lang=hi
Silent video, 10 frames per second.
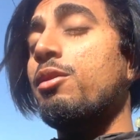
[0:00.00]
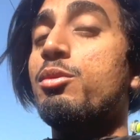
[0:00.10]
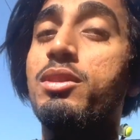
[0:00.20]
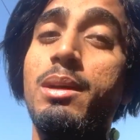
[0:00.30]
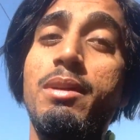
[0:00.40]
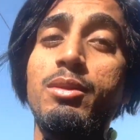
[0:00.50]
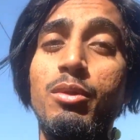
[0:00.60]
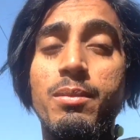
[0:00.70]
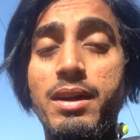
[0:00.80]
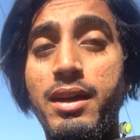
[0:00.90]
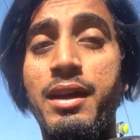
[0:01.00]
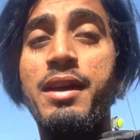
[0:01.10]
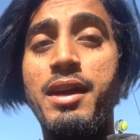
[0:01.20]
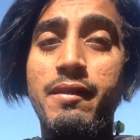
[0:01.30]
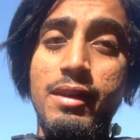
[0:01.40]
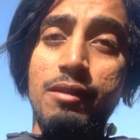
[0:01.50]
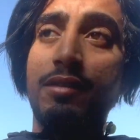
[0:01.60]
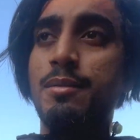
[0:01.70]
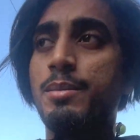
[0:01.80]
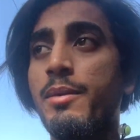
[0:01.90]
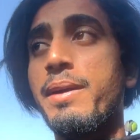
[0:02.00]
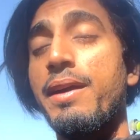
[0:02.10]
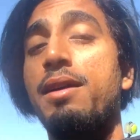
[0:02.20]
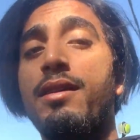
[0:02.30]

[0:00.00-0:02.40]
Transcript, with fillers: उसके बाद कोई बकरा नहीं आने वाला फार्म पर भाई